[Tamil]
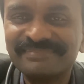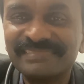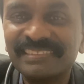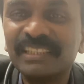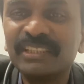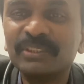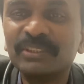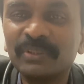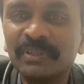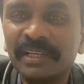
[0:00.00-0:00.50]

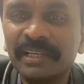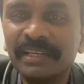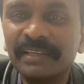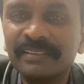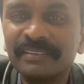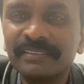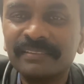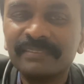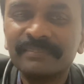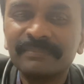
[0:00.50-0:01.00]
என்ன சொன்னேன்
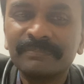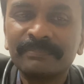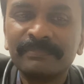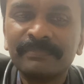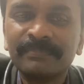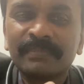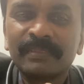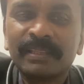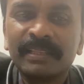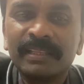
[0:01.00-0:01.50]

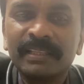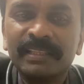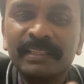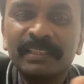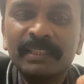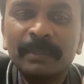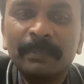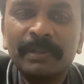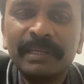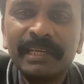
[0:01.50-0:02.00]

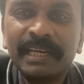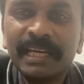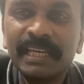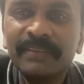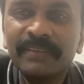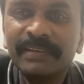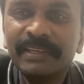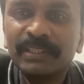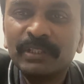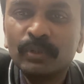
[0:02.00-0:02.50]
இந்த மாதிரி அடி
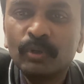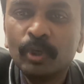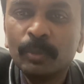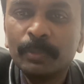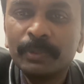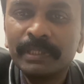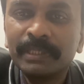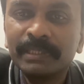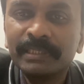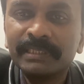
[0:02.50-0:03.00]
வயிற்று
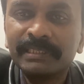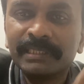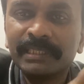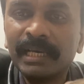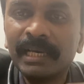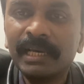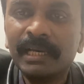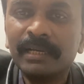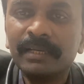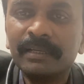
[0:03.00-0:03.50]
கொழுப்பு
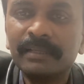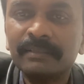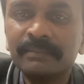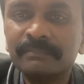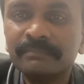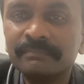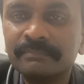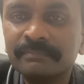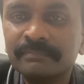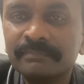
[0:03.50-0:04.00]
இருந்துச்சுன்னா
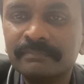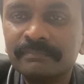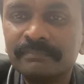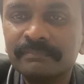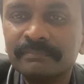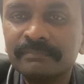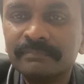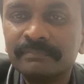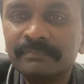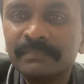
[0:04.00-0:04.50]

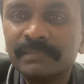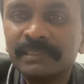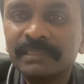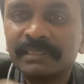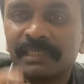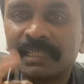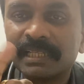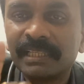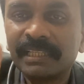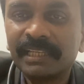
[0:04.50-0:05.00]

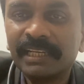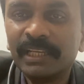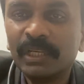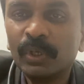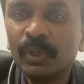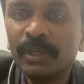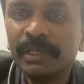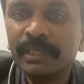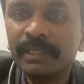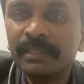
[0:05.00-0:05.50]
சர்க்கரை
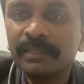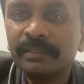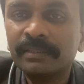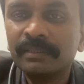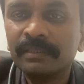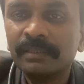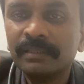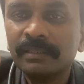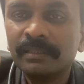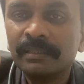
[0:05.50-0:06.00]
நோய்
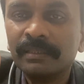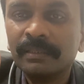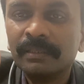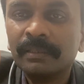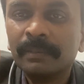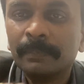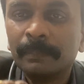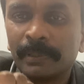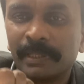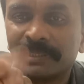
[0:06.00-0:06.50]

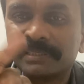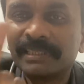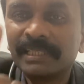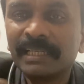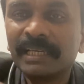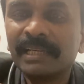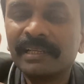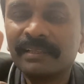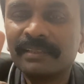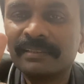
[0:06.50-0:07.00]

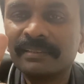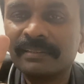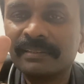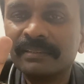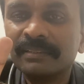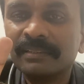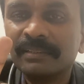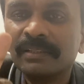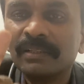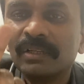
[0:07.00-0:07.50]
ப்ரெஷர்
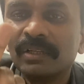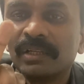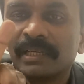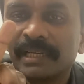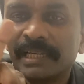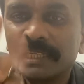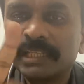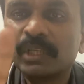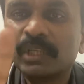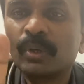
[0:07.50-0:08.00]

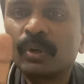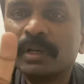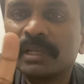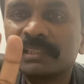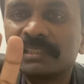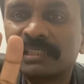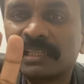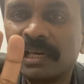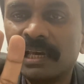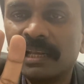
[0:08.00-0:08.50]
கெட்ட
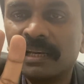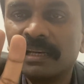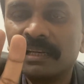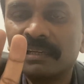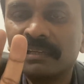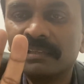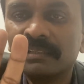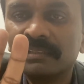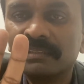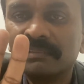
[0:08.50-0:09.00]
கொலஸ்ட்ரால்
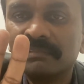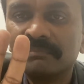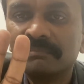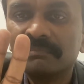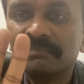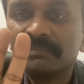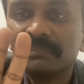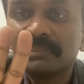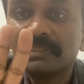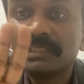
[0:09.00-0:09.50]

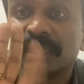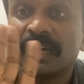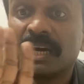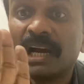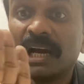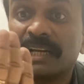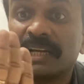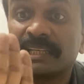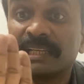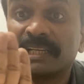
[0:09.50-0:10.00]
என்
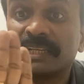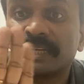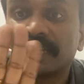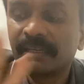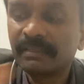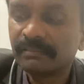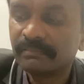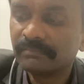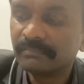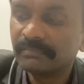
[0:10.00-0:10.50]
ஹார்ட்
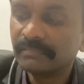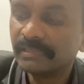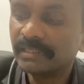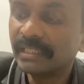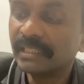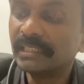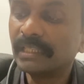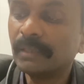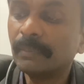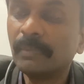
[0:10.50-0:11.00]
அட்டாக்
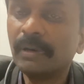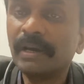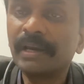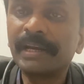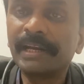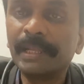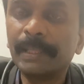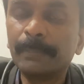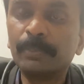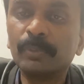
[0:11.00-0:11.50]
இருதய
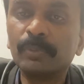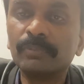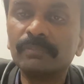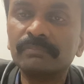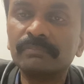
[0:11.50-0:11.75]
மாரடைப்பு